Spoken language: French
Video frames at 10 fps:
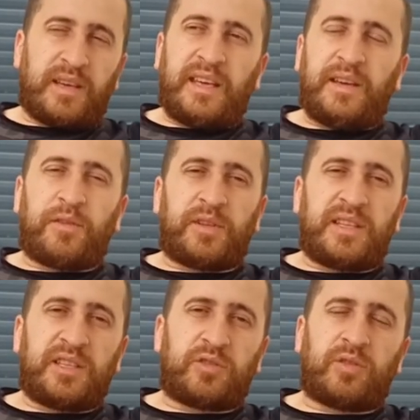Et ils vendaient
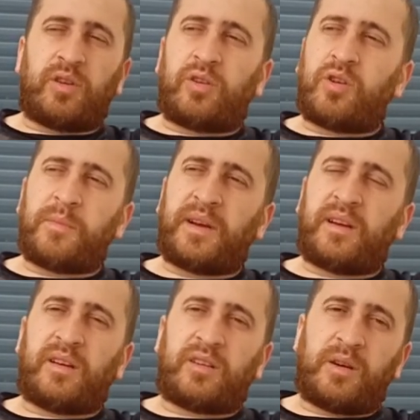des jeux euh,
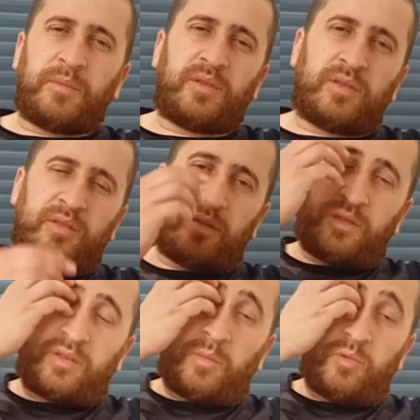communs euh,
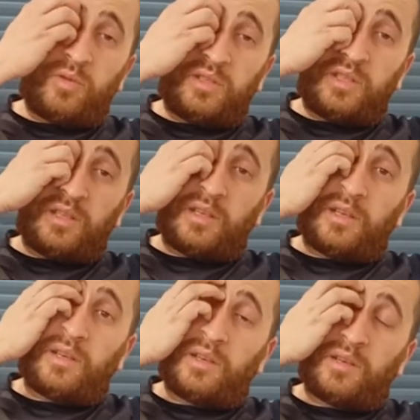euh, comme, comme Luigi,
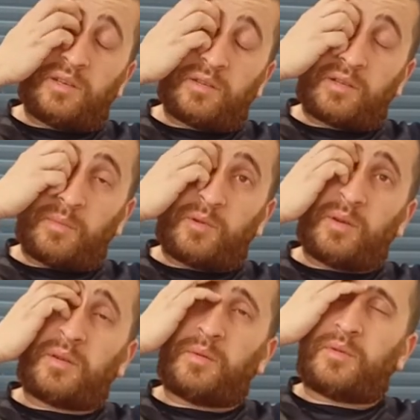comme
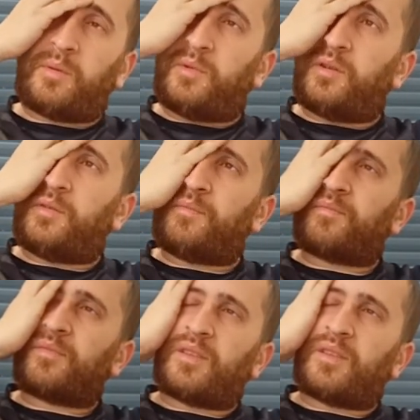comme,